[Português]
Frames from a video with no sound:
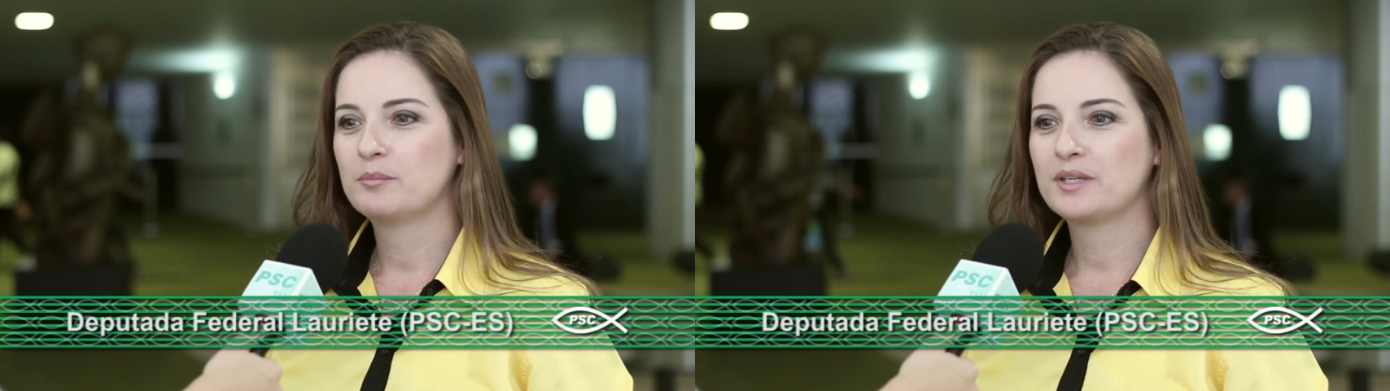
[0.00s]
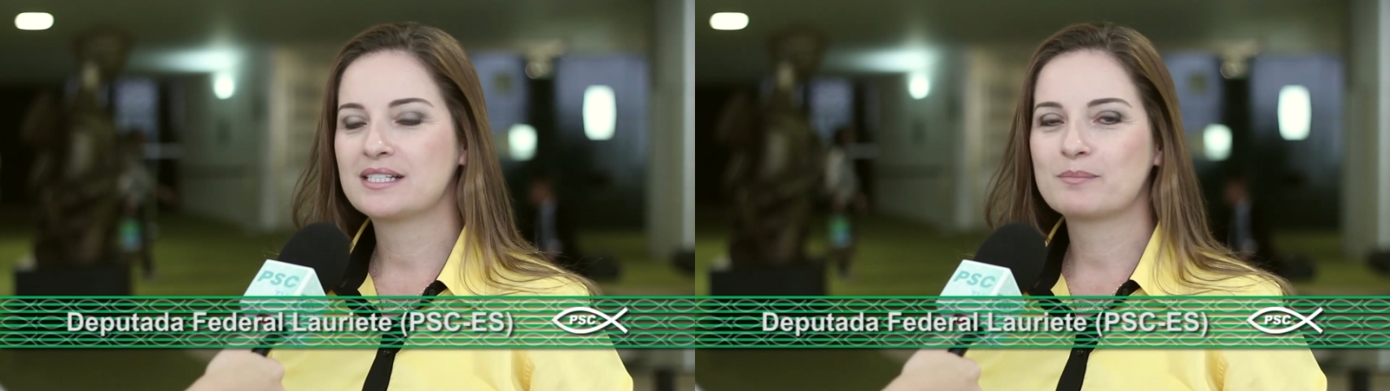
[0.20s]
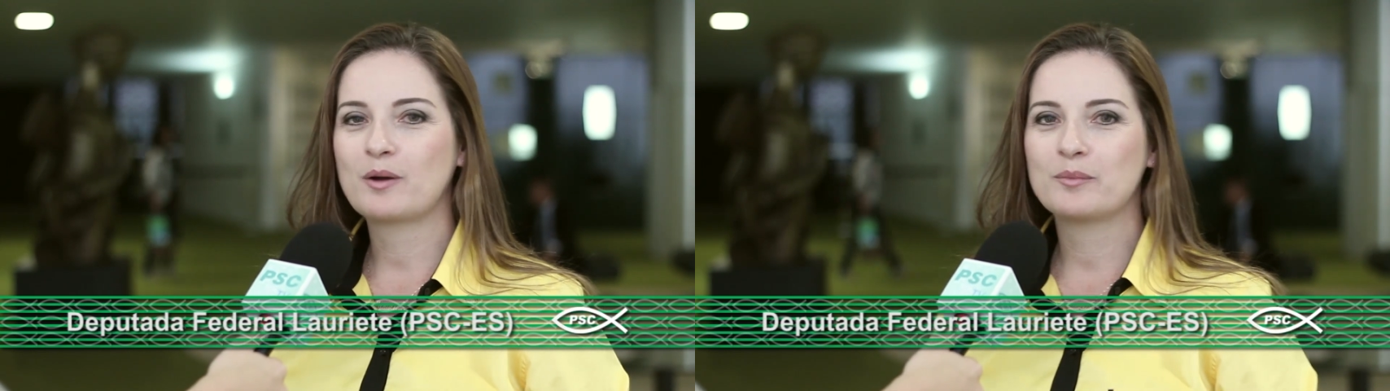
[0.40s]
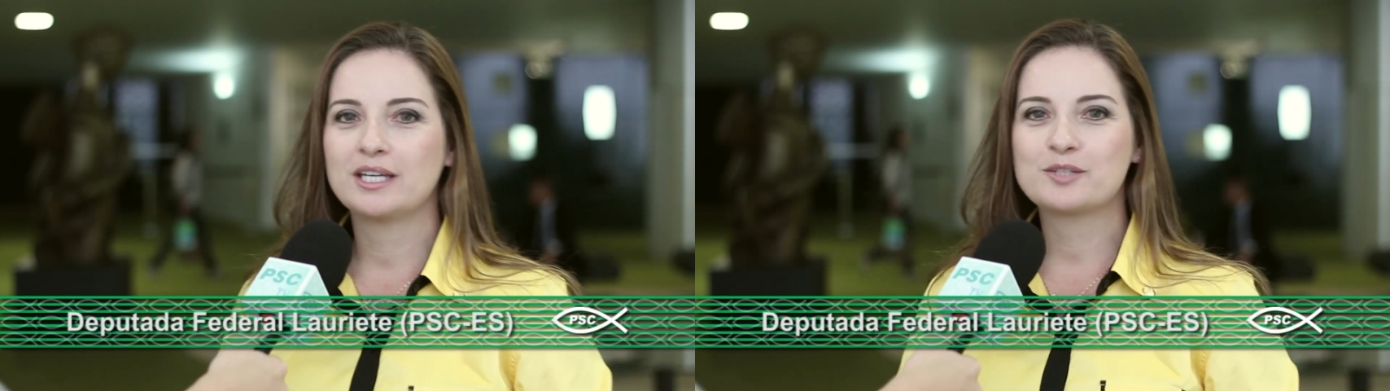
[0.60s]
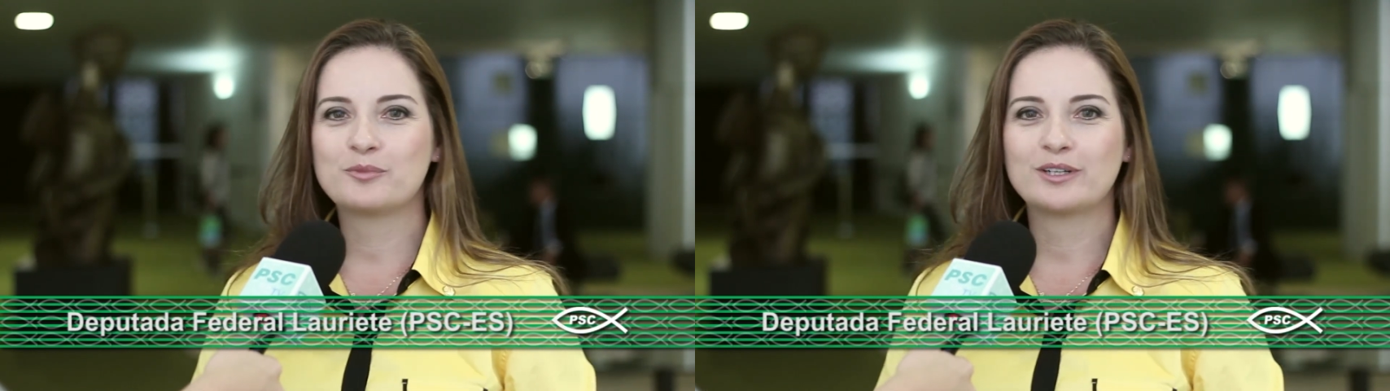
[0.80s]

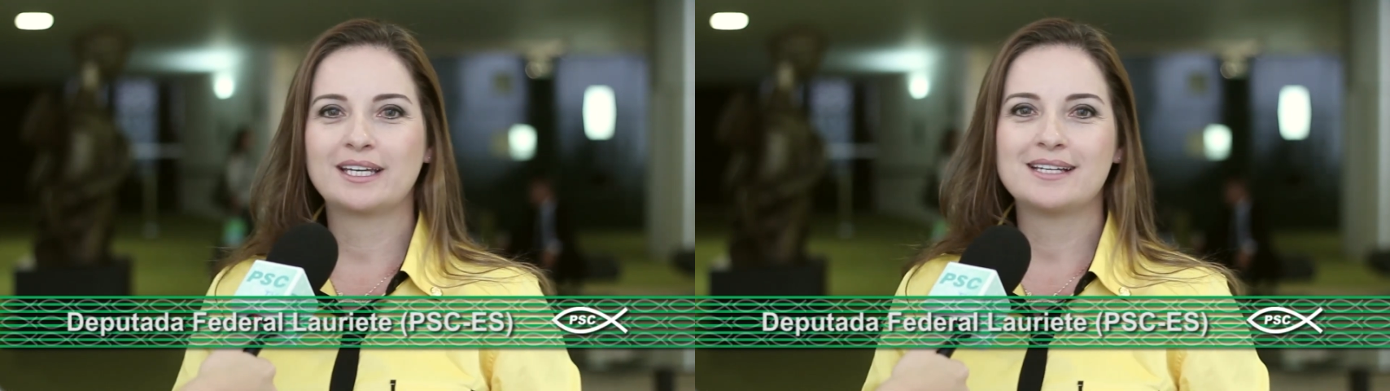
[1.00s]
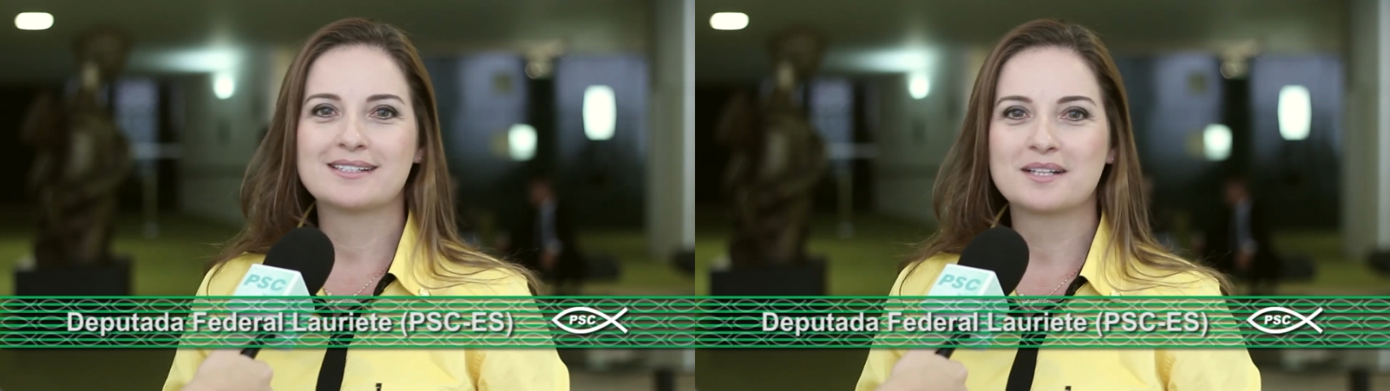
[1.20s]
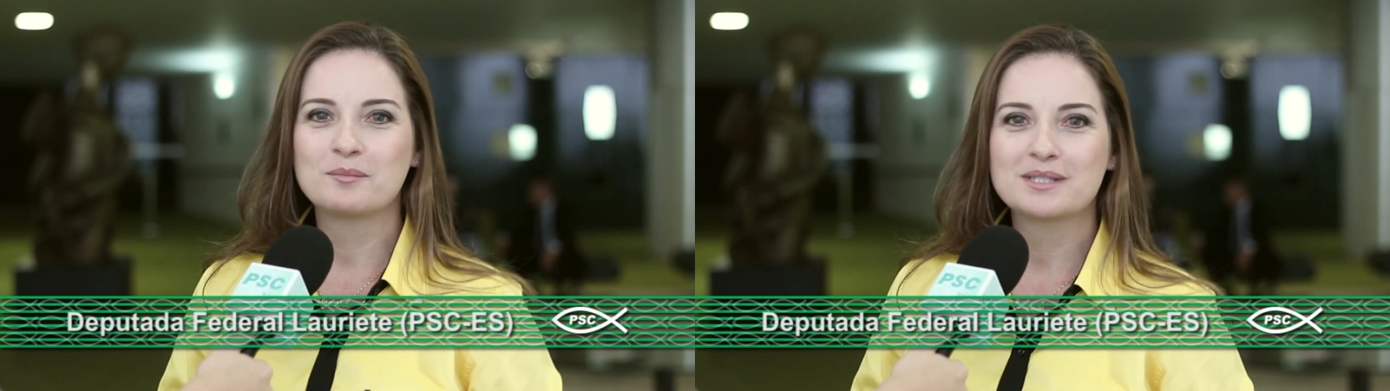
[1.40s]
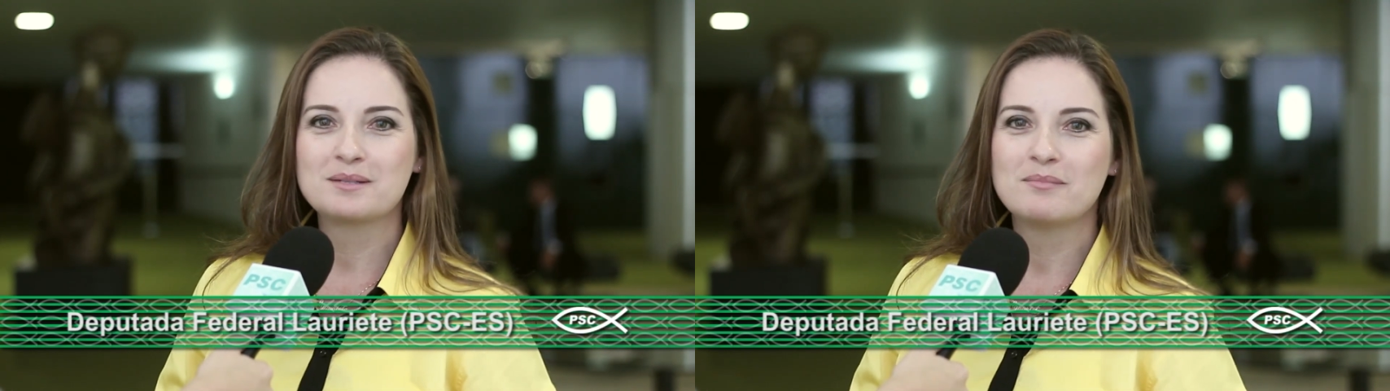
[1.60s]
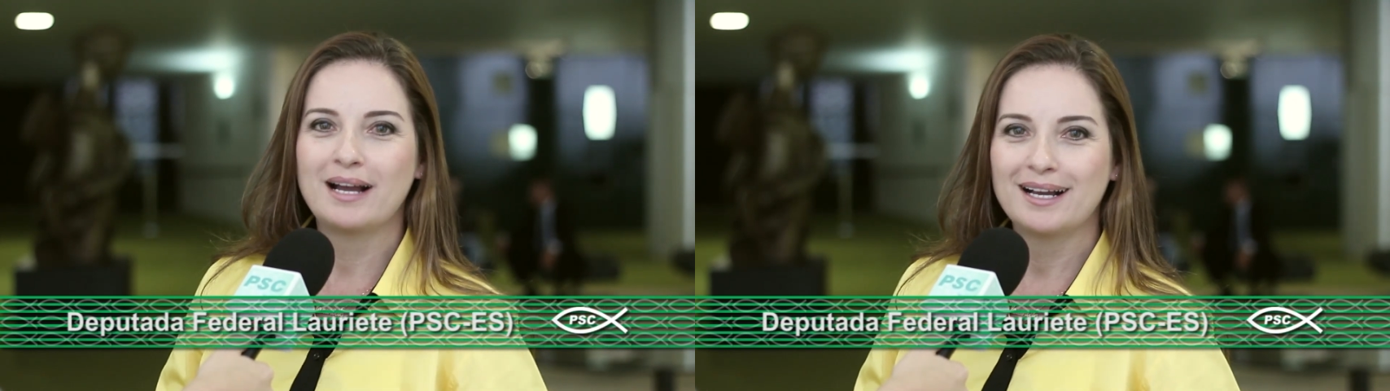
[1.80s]
principalmente porque estamos
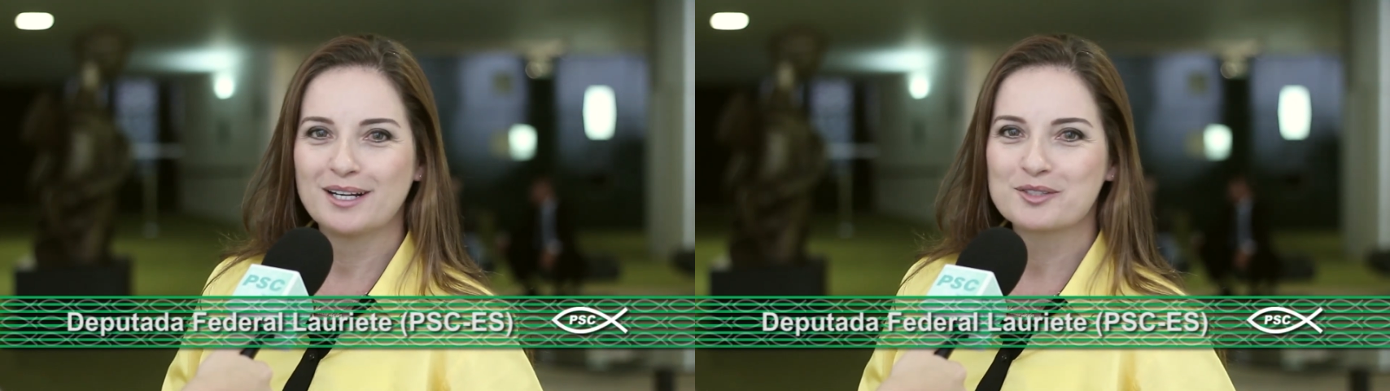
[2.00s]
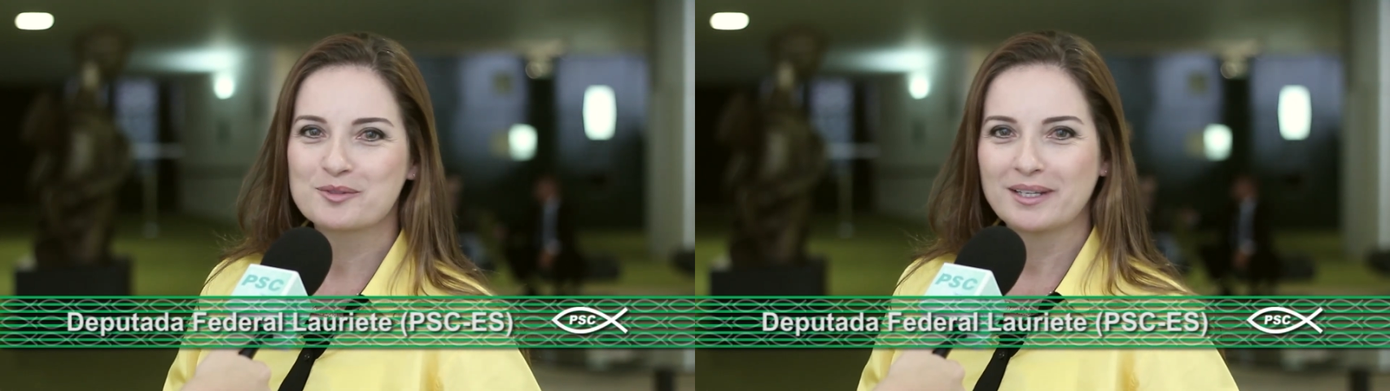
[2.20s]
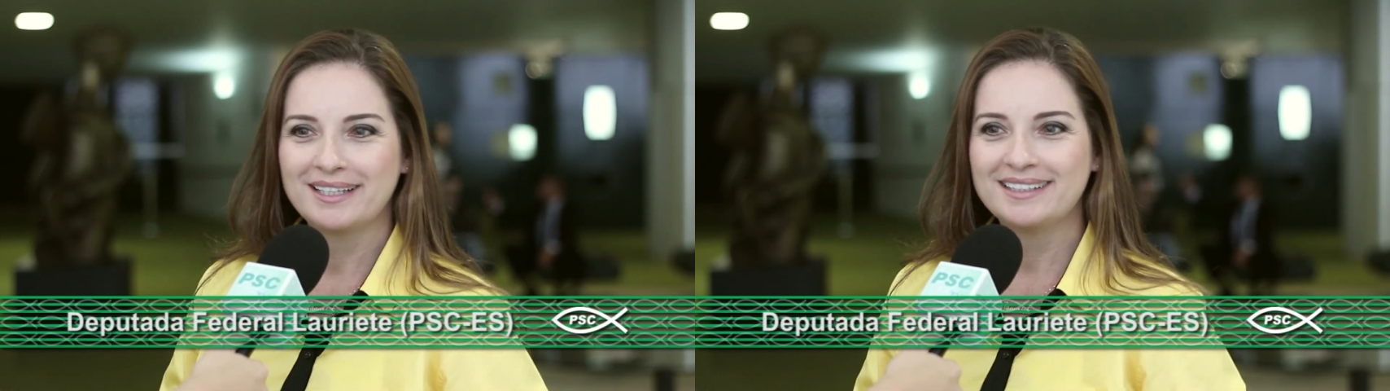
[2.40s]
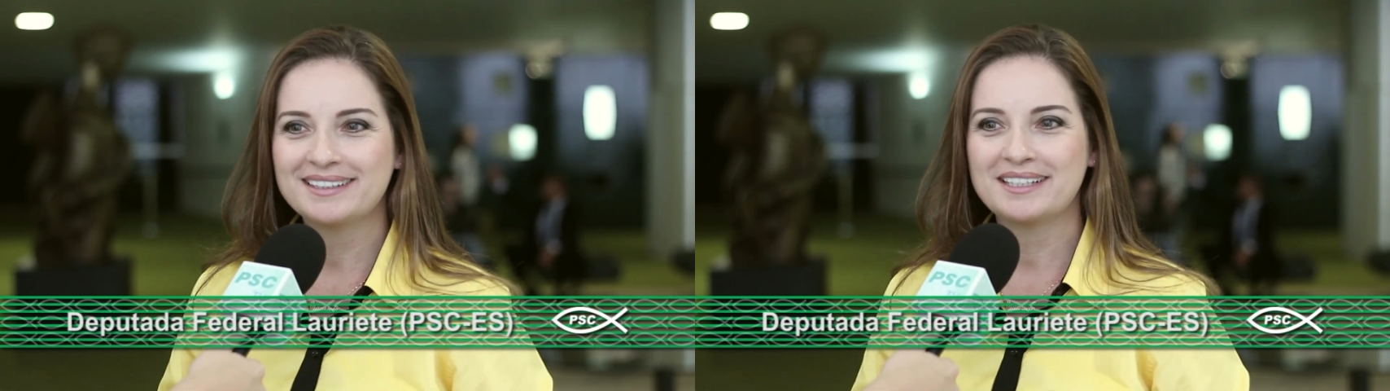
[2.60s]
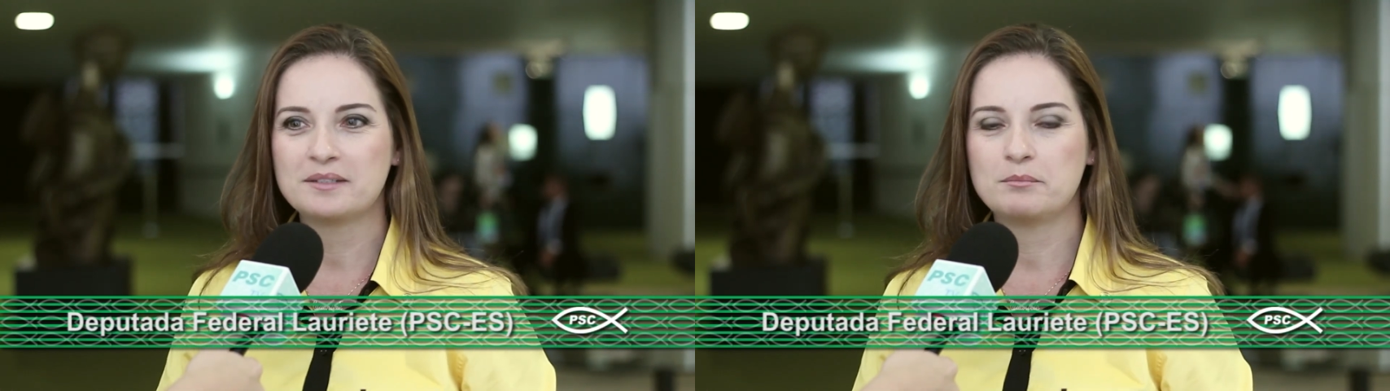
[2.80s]
em março ainda,